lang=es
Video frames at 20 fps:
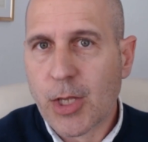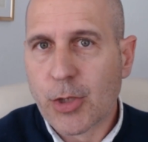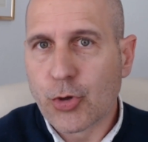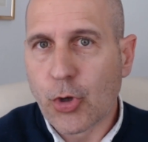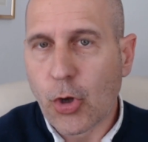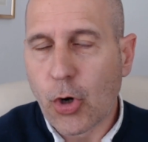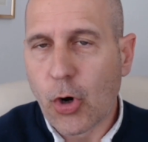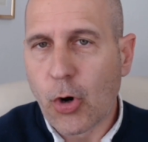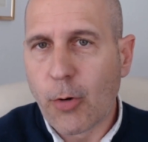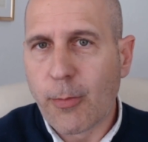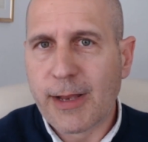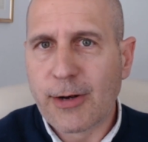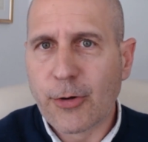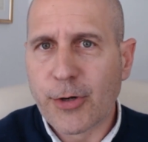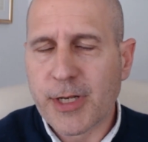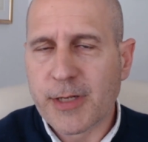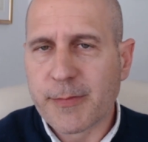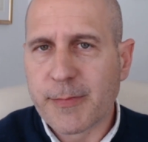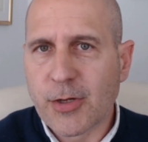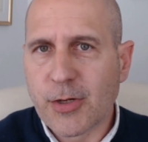todos los
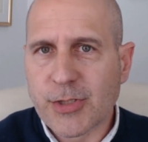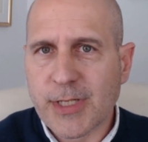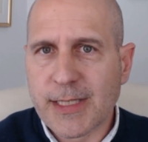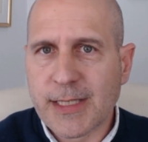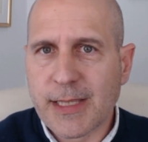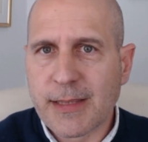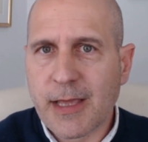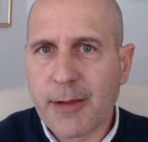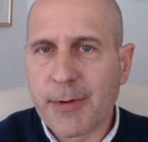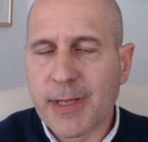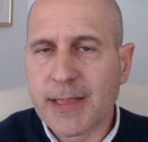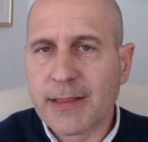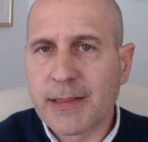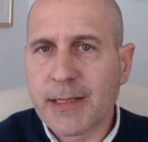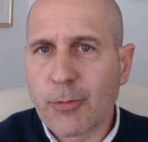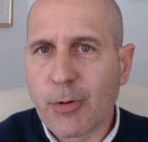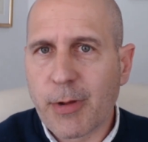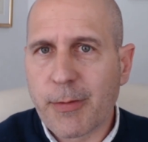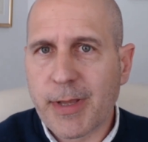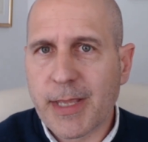valores menos el de día
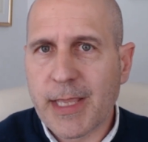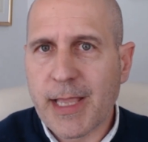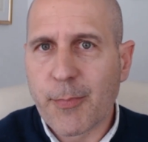29,